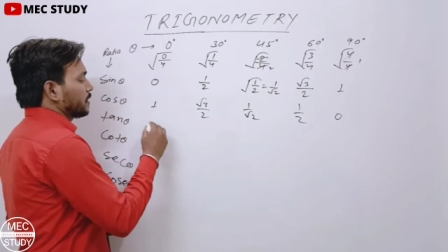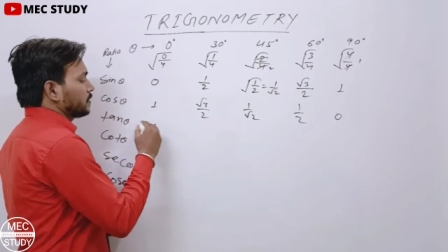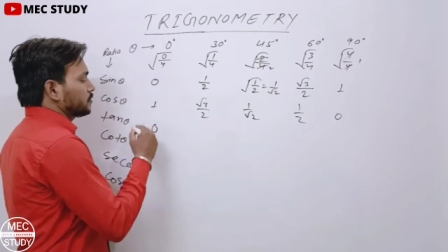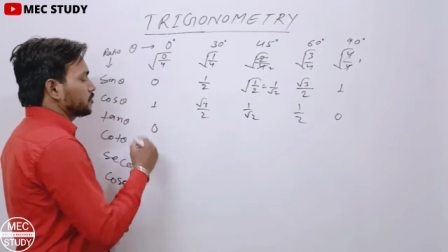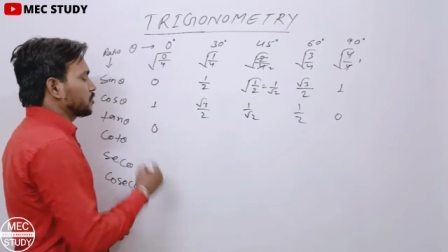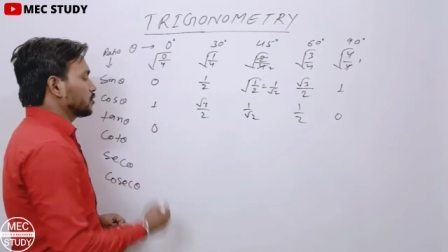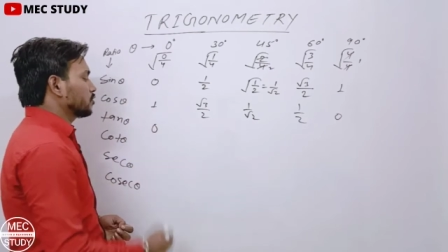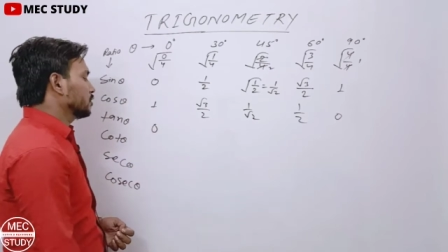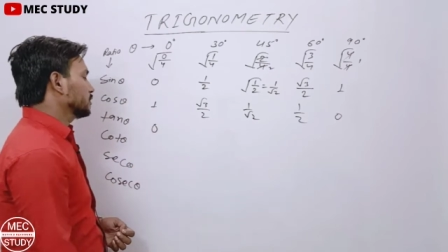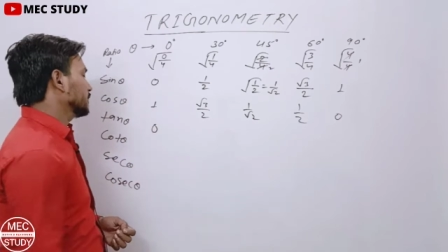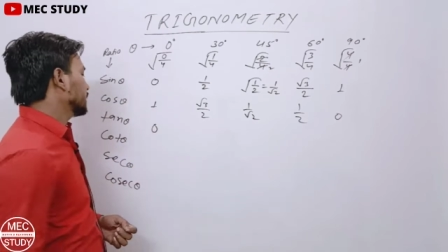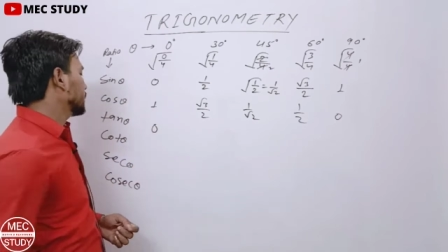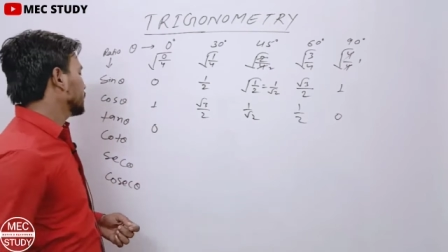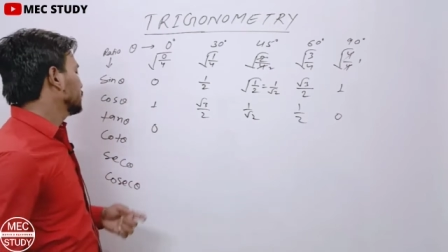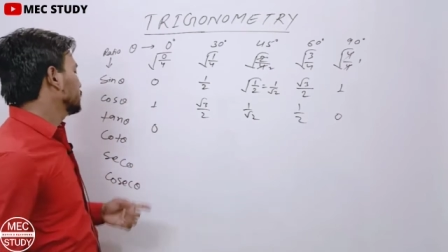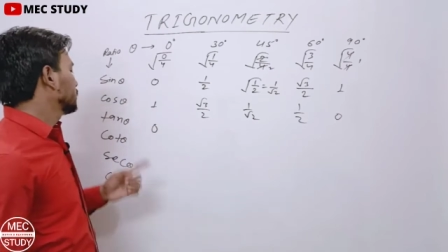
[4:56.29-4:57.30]
जीरो हो
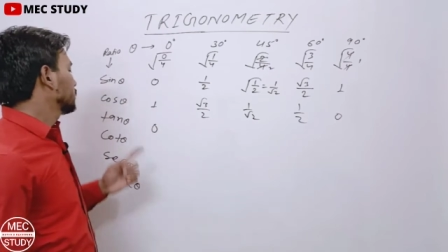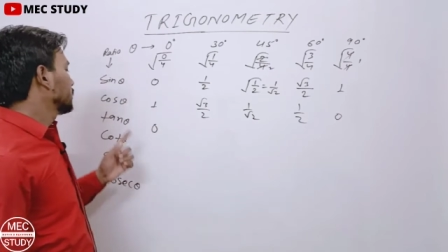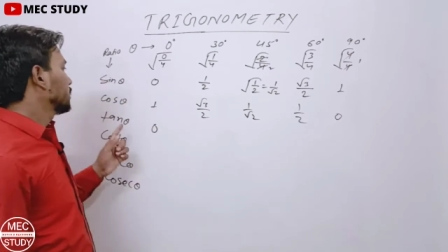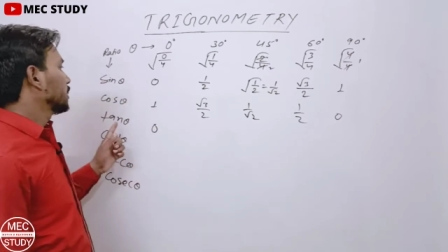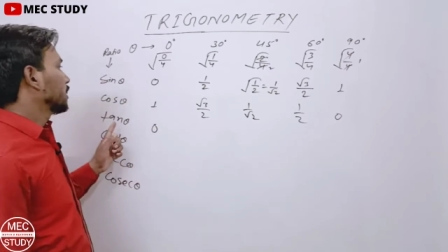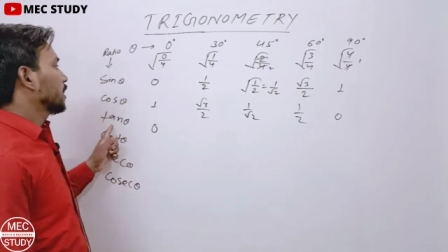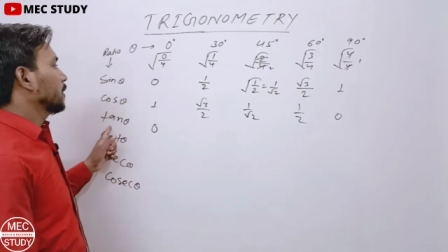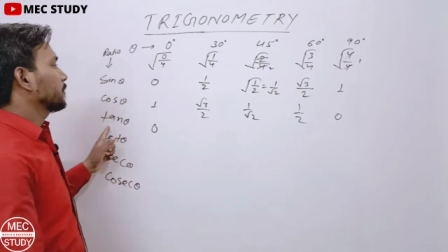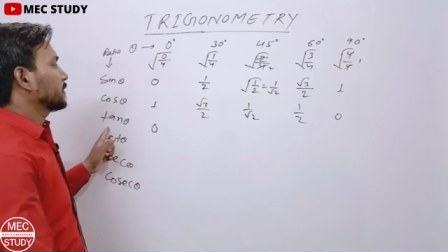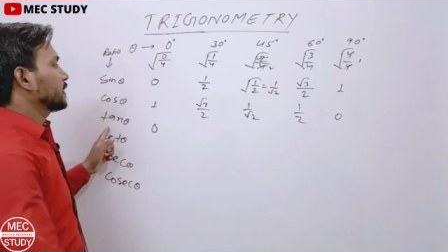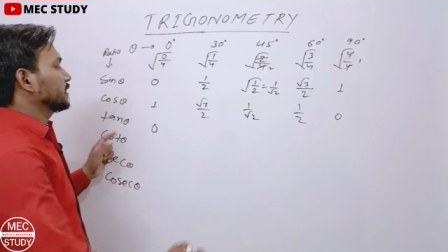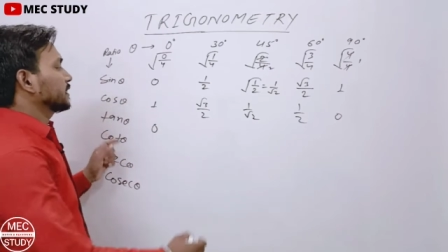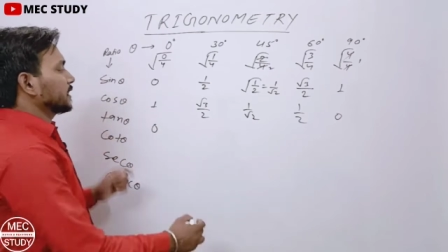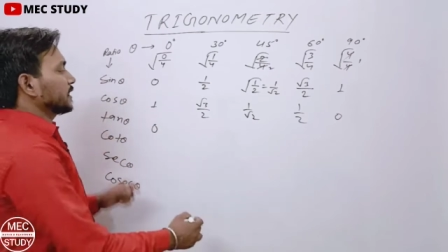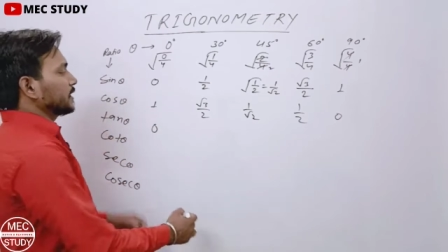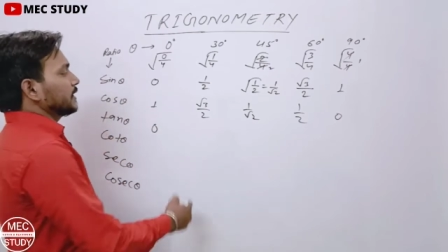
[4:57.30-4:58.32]
जाएगा अब क्या
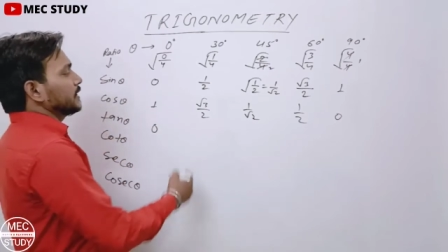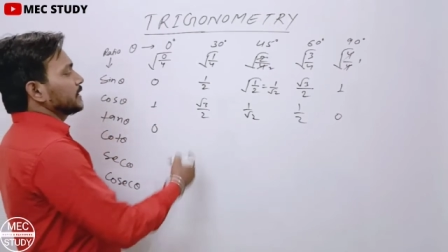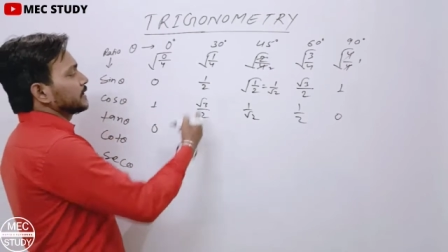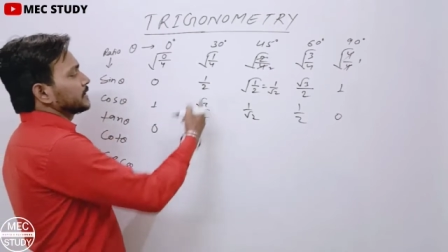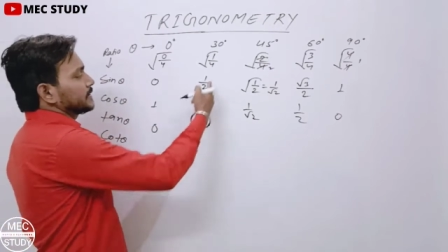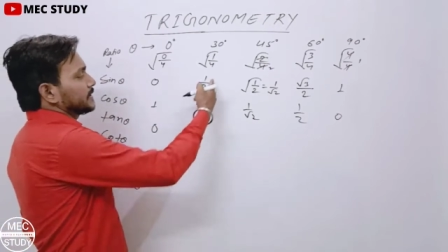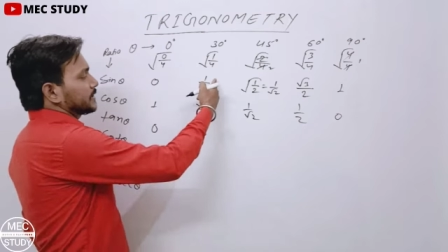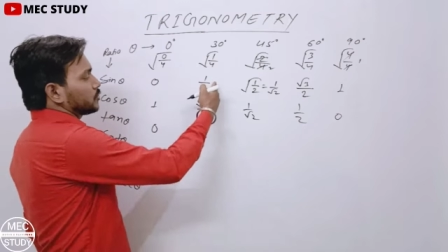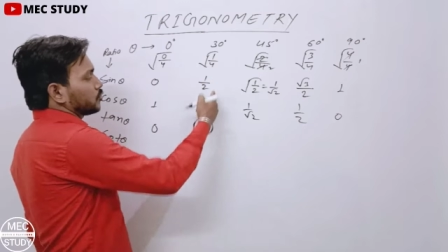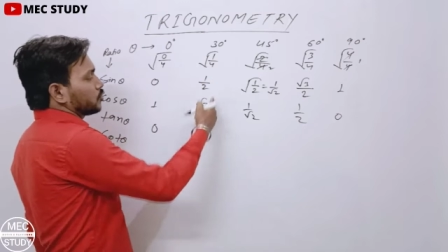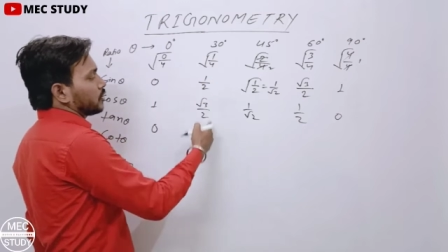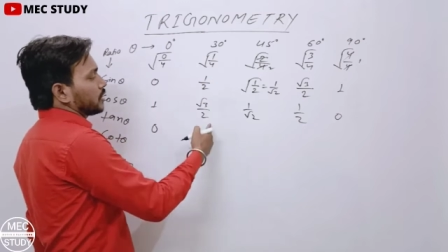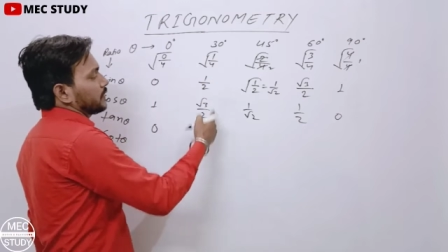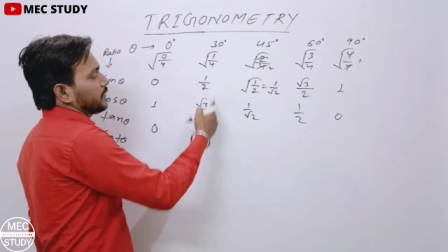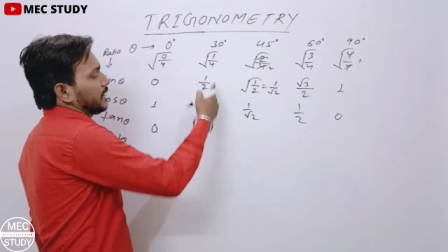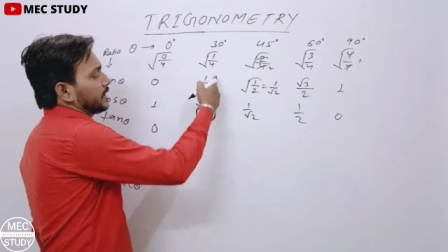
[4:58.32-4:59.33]
देखेंगे ये दोनों को
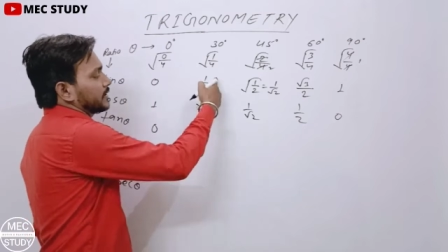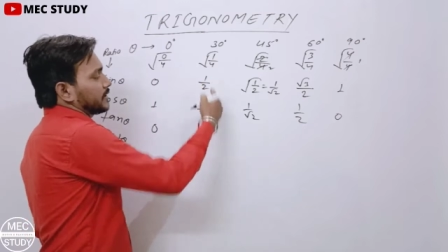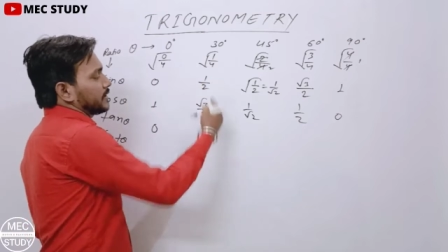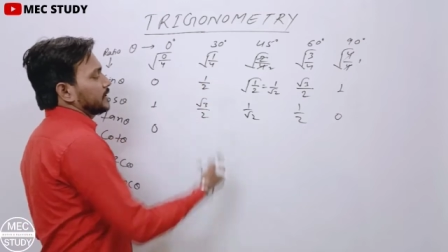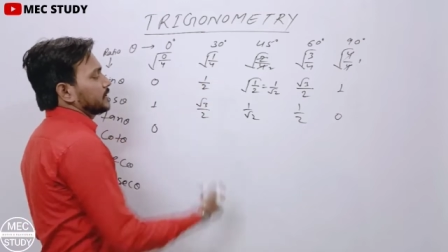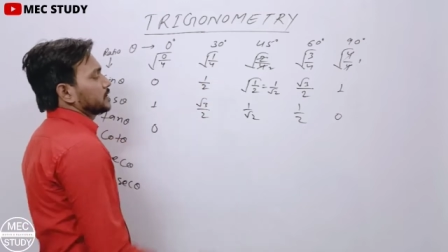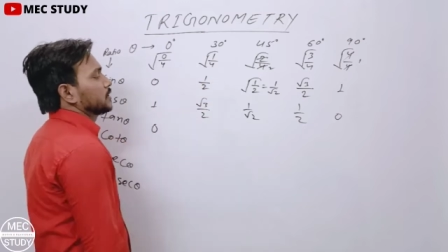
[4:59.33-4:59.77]
डिवाइड करिए